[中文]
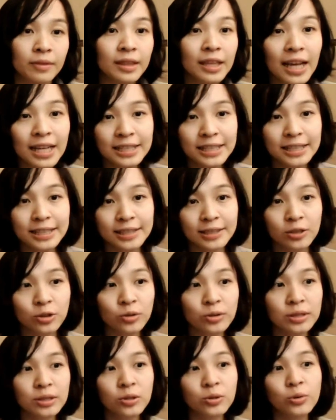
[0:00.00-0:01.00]
那其实
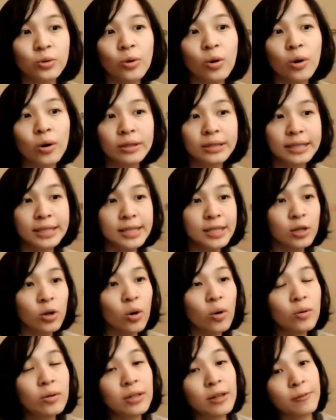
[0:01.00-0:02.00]
就是说，提
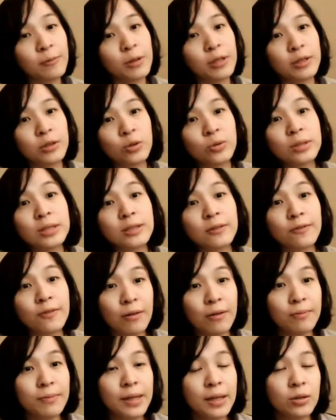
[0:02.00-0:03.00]
供人们就是
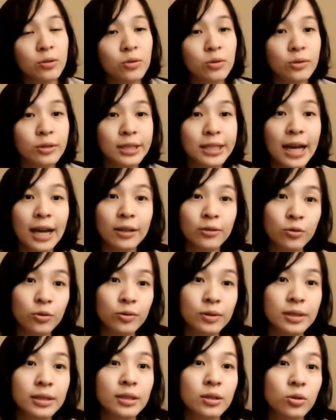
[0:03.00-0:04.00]
方便去参
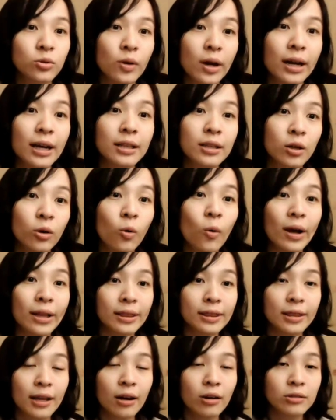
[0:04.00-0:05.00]
与这个专案的管
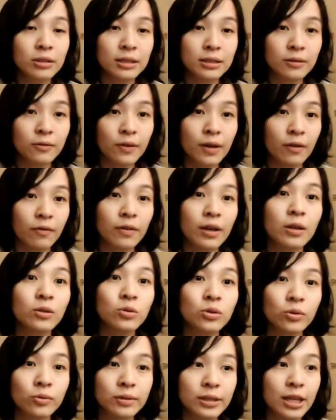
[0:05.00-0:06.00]
道是非常非
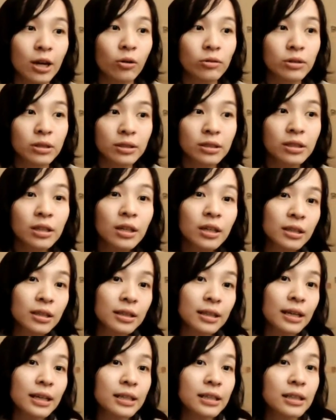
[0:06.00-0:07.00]
常重要的。
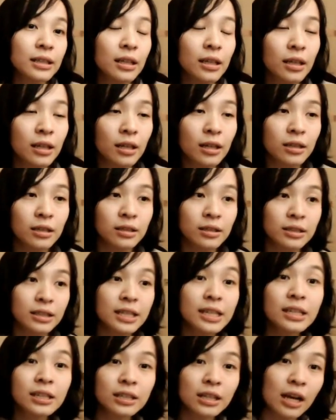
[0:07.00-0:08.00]
那呃，
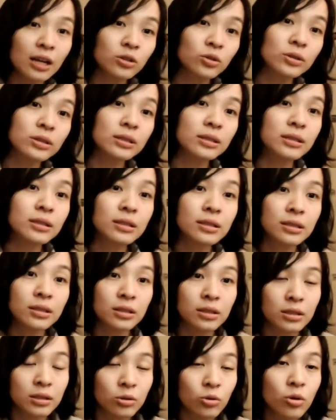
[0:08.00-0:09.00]
第一个当然就是
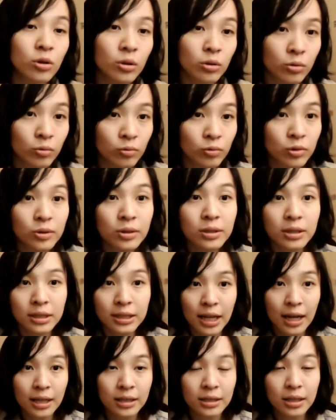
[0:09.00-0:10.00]
只阅读，就是
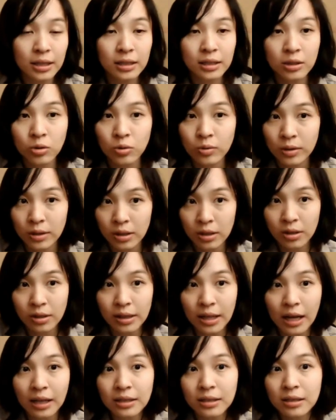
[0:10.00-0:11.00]
看这些资讯的
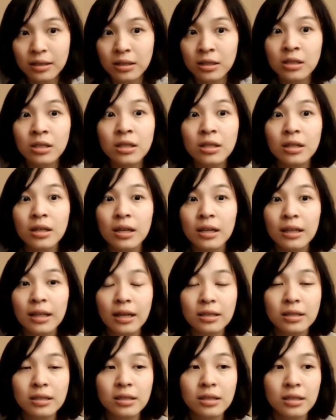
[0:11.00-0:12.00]
人，他是。
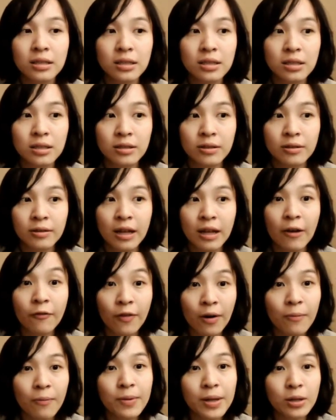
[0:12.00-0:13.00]
他是他
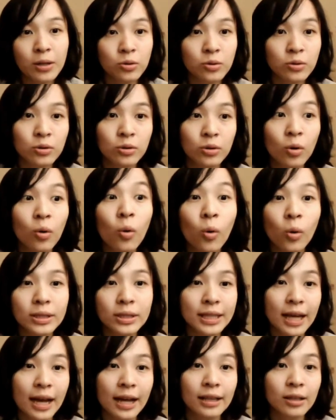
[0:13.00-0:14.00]
方便去扩
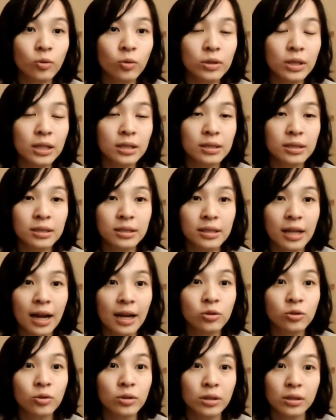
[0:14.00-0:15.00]
散，或者是
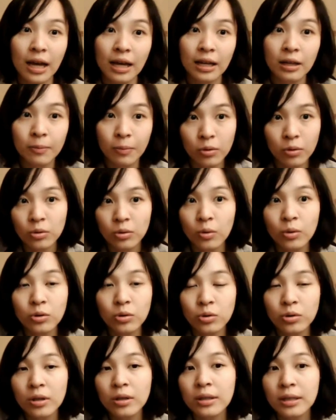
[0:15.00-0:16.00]
他觉得他的朋友会
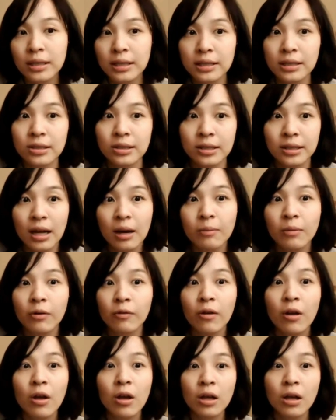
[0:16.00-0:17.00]
需要的那些人，他
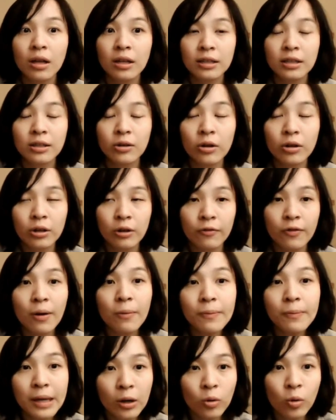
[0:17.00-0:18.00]
们有一个
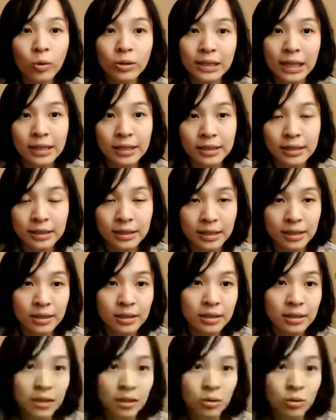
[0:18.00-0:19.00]
方便扩散的形
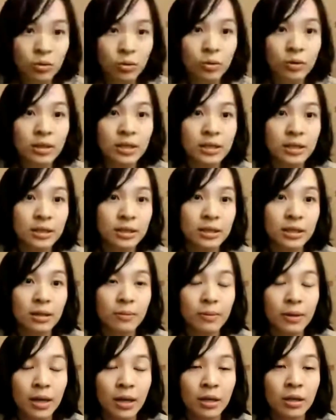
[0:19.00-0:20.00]
式。例如说，你已经是
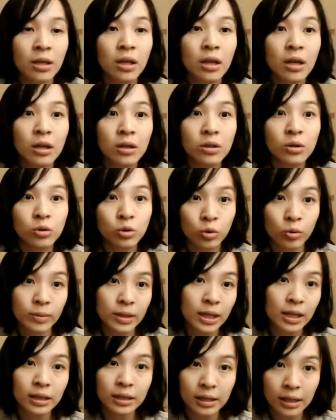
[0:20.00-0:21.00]
一篇有书
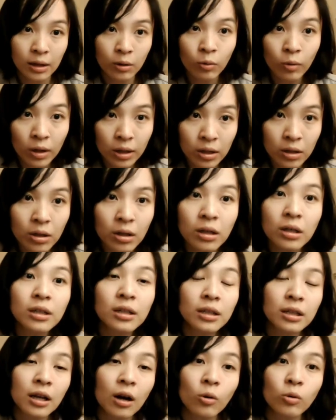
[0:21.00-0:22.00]
面的贴文了，
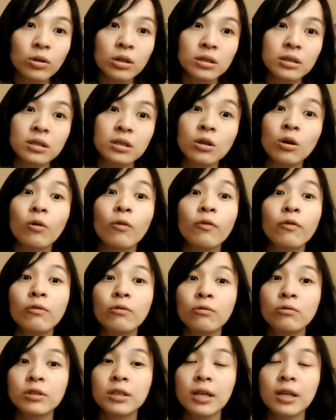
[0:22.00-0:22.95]
然后或者是你有附